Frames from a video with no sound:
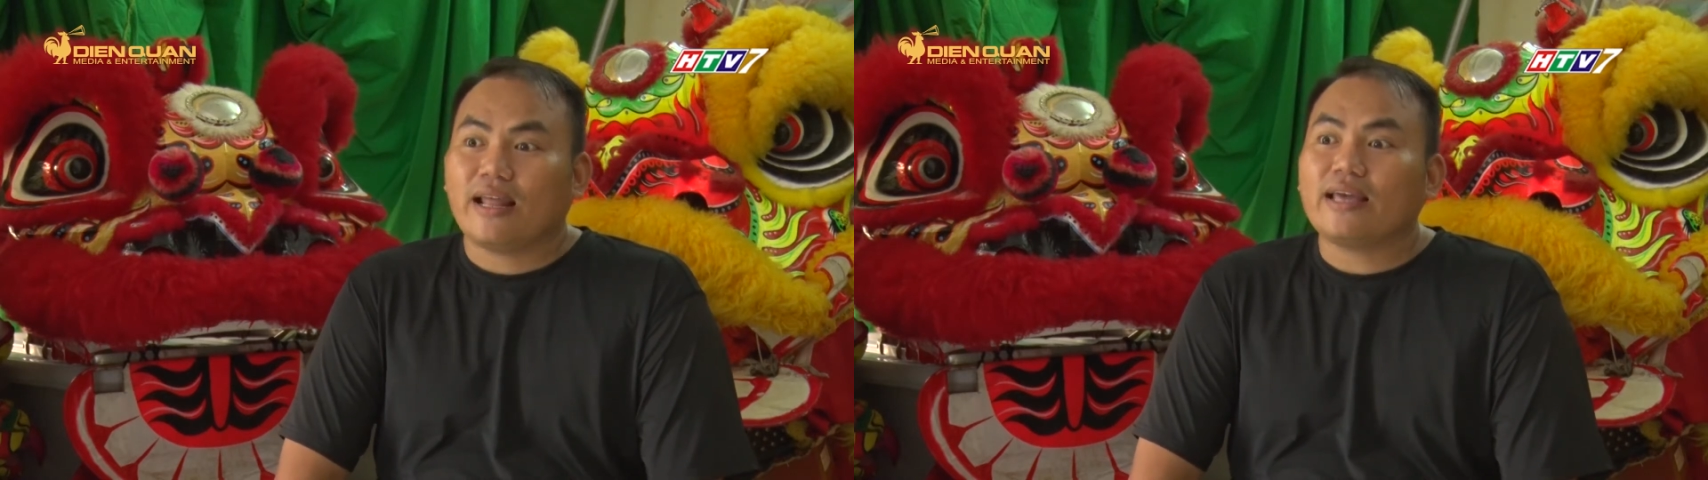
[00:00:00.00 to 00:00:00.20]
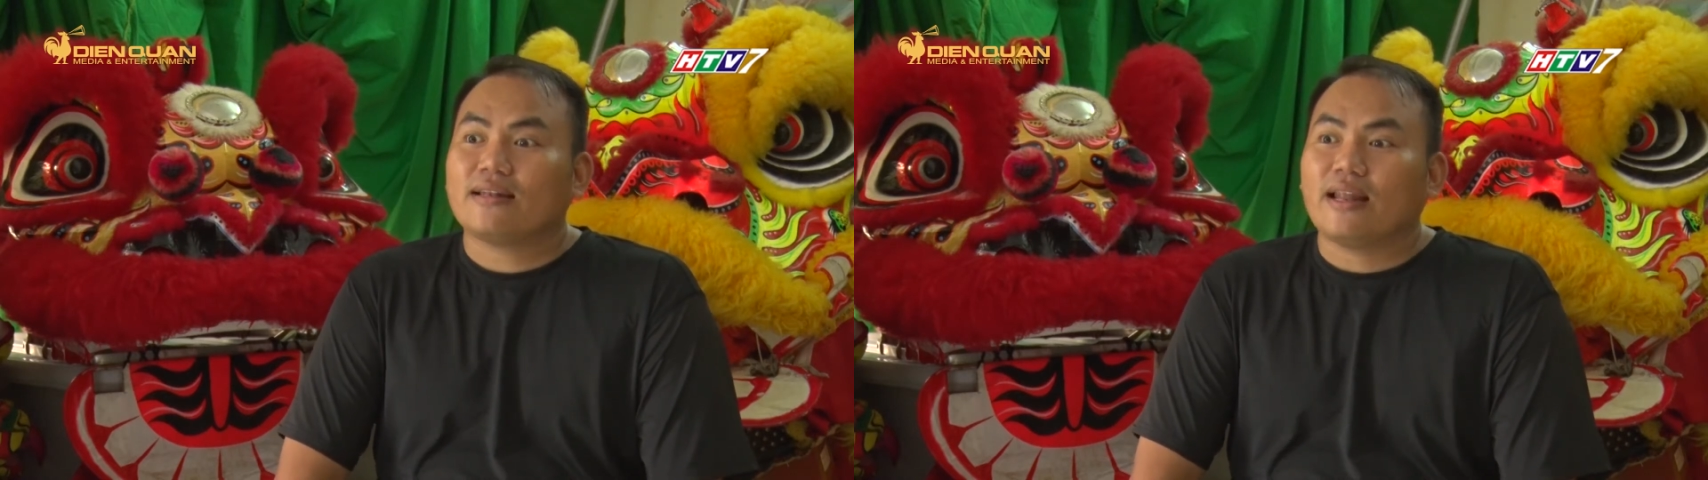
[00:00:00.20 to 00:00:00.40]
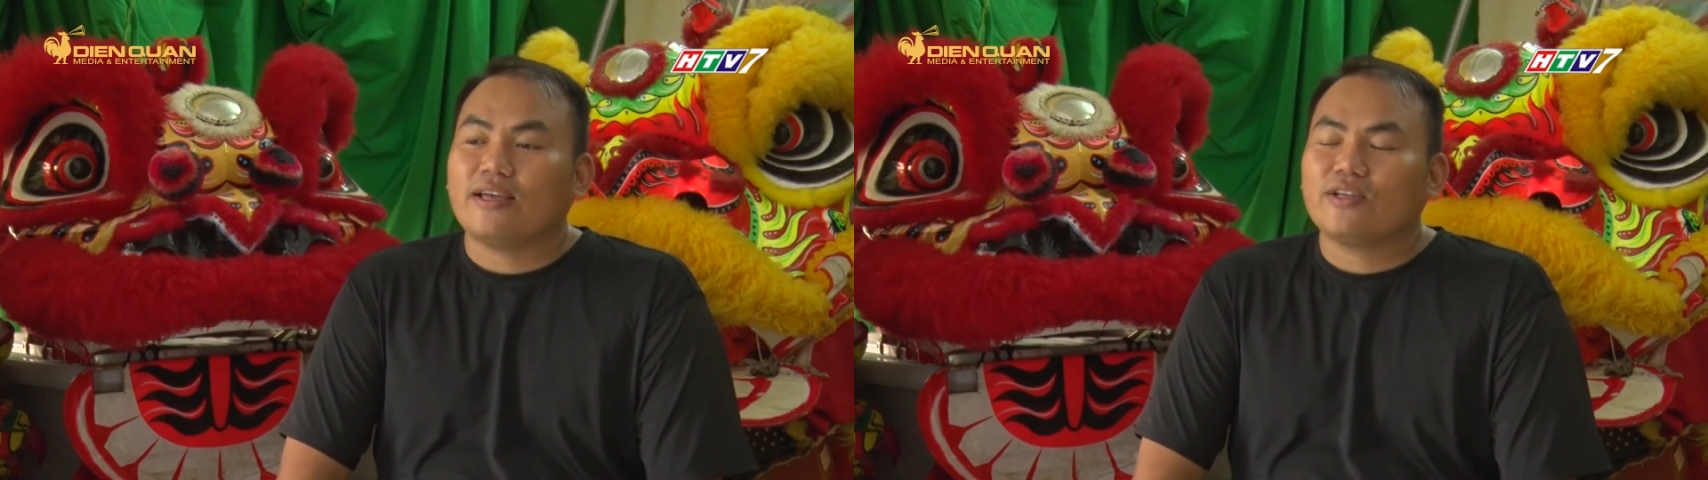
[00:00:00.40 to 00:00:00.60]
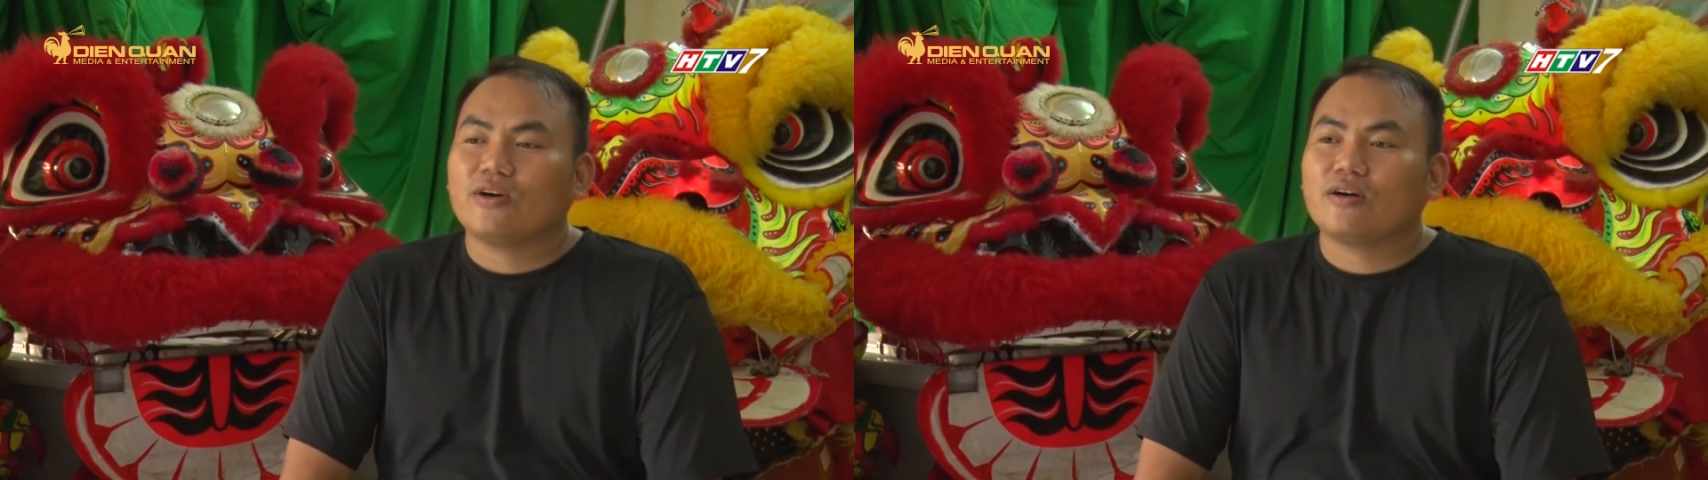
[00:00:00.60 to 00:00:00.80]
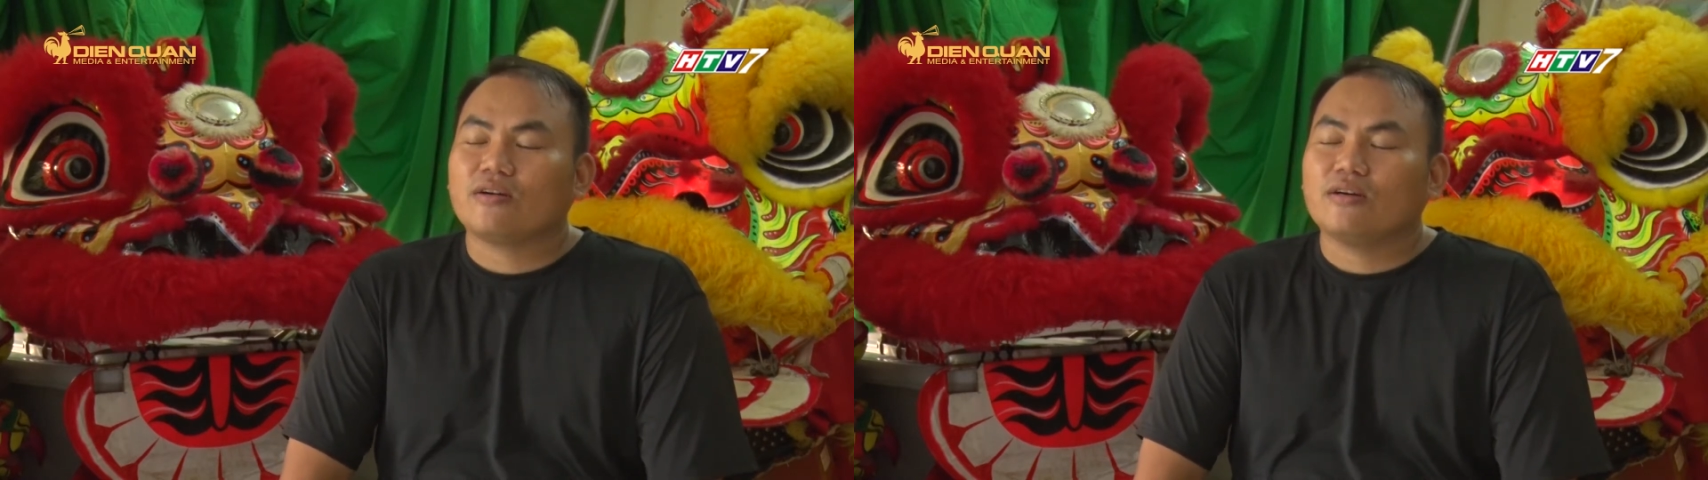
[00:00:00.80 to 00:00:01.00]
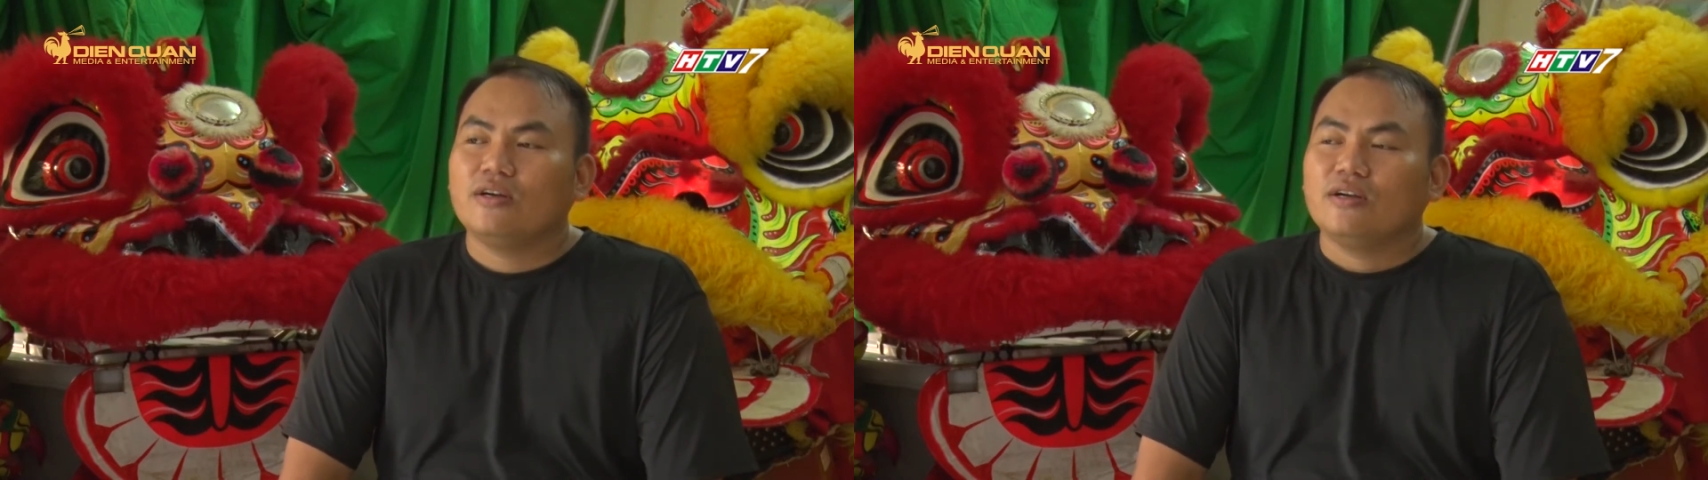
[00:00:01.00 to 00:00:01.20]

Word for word: led để cho